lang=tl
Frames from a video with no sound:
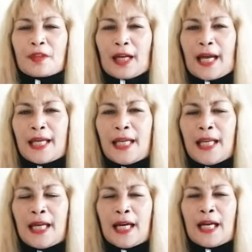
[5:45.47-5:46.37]

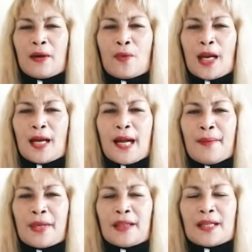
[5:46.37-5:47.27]
kahilingan na walang
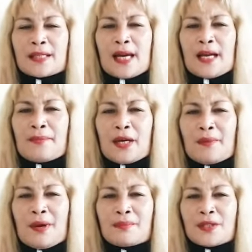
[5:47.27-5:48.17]
gamit na sana mga
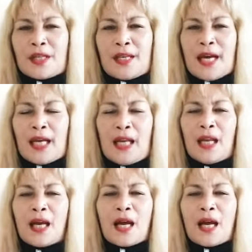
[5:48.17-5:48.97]
mamsi dahil